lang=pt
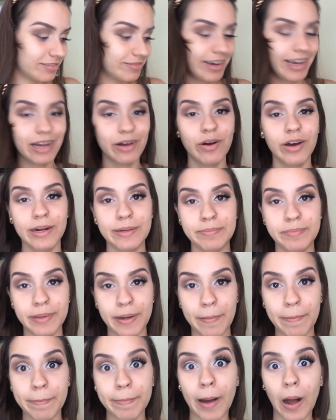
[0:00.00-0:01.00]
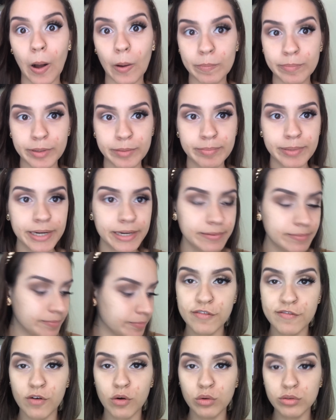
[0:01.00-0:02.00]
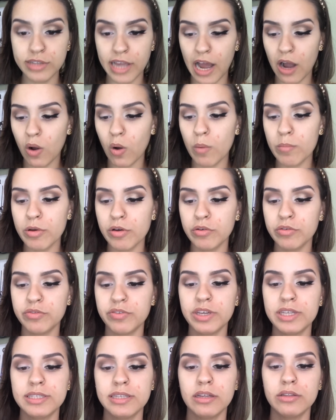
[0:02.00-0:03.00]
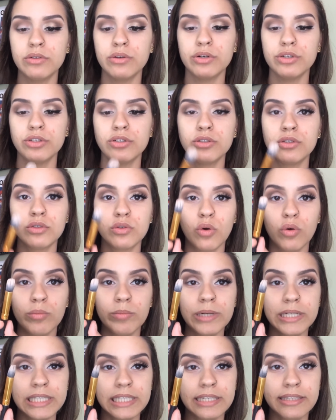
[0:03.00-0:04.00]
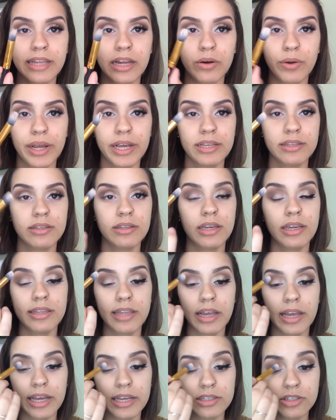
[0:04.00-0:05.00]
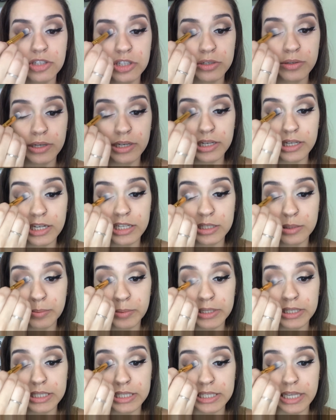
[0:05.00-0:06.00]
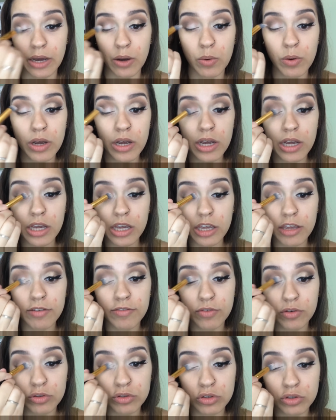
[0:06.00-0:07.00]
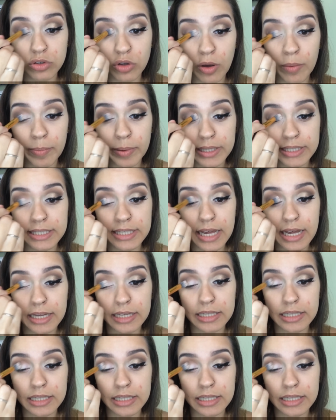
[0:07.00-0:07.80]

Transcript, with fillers: Vai agora para pálpebra. Vou voltar com o meu fixador de sombras que, tá no re... que tem restinho aqui nesse pincel e vou só passar